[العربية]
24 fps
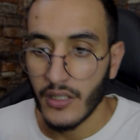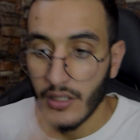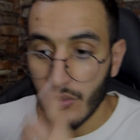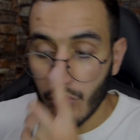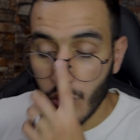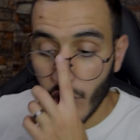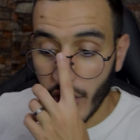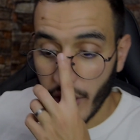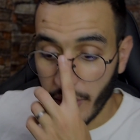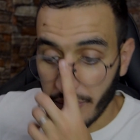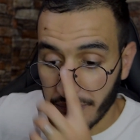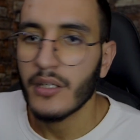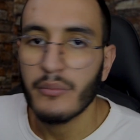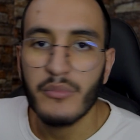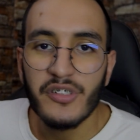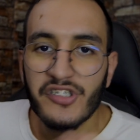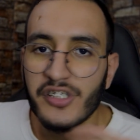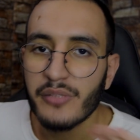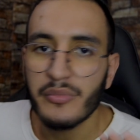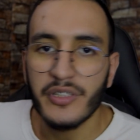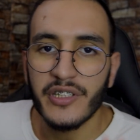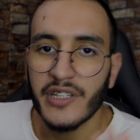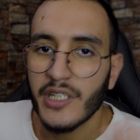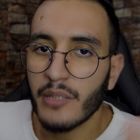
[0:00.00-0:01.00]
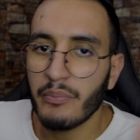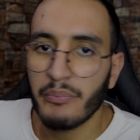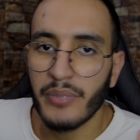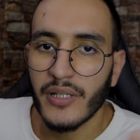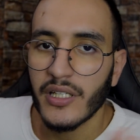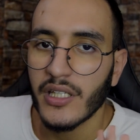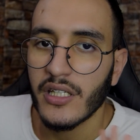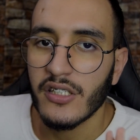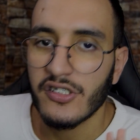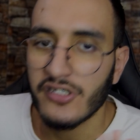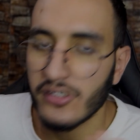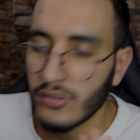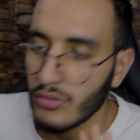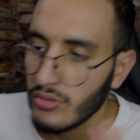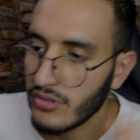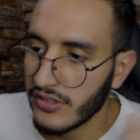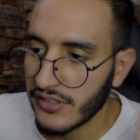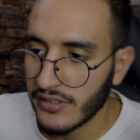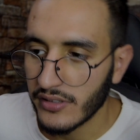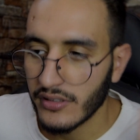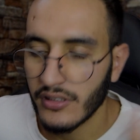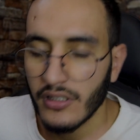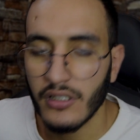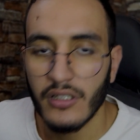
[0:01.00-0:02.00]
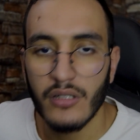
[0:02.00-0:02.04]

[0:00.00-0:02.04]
المهم ماشي من الديبار كيجي كلشي